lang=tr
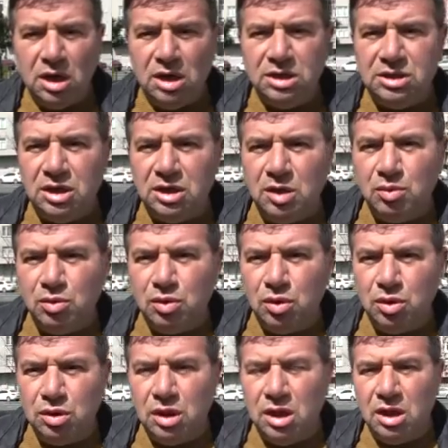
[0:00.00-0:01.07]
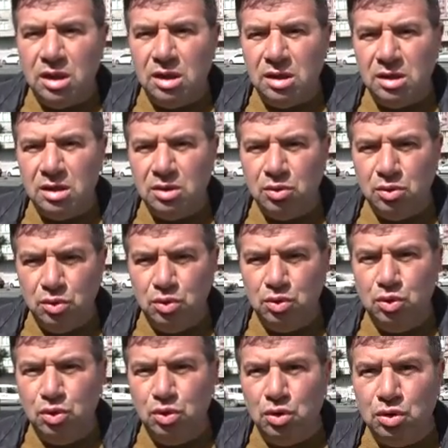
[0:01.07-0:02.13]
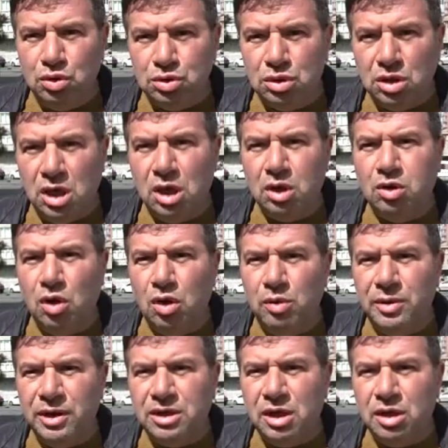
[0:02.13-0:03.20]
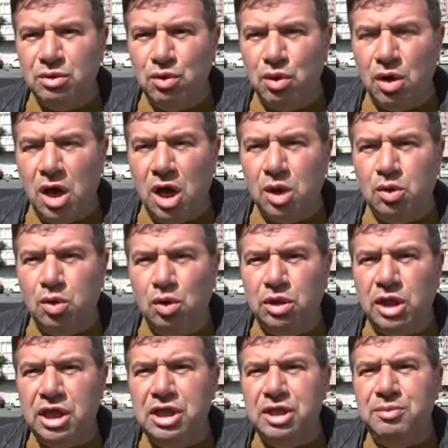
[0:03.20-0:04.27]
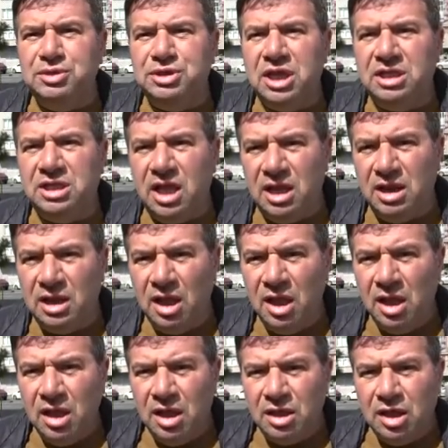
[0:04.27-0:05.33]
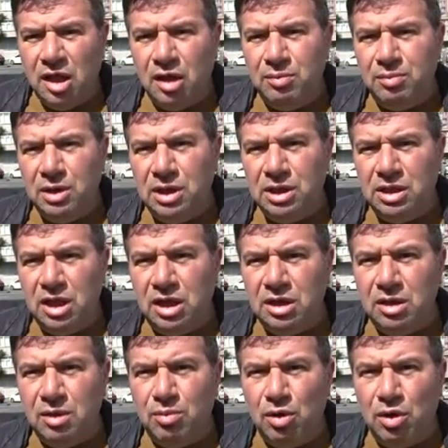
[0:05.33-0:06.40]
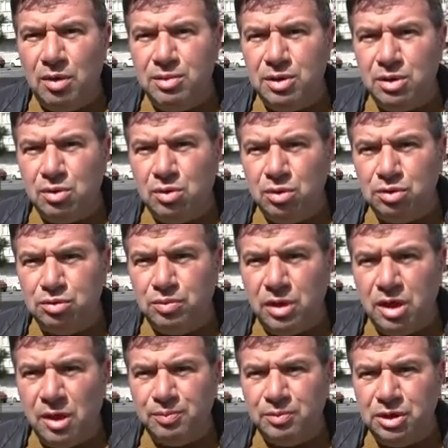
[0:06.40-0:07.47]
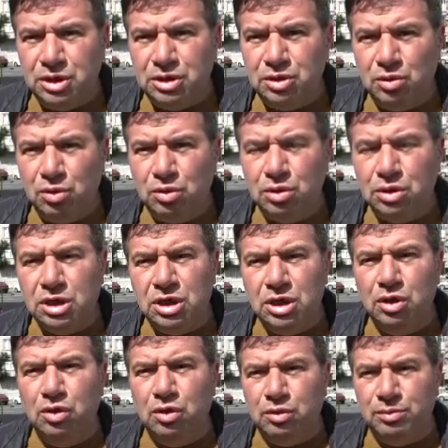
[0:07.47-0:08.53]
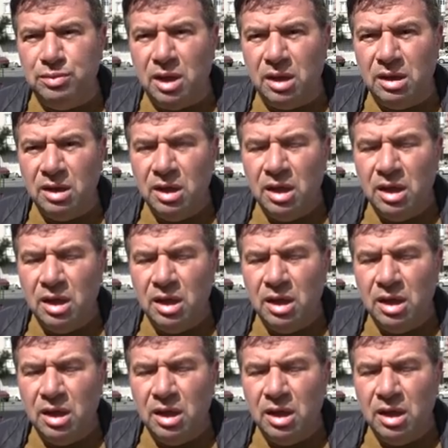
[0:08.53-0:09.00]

Kayseri'de bu konuda gurur duyuyoruz. Alkollü mekan yok. Alkol de iyi bir şey değil. Yani bir liderin de böyle bir konuşma yaptığı için onu kınıyorum ya.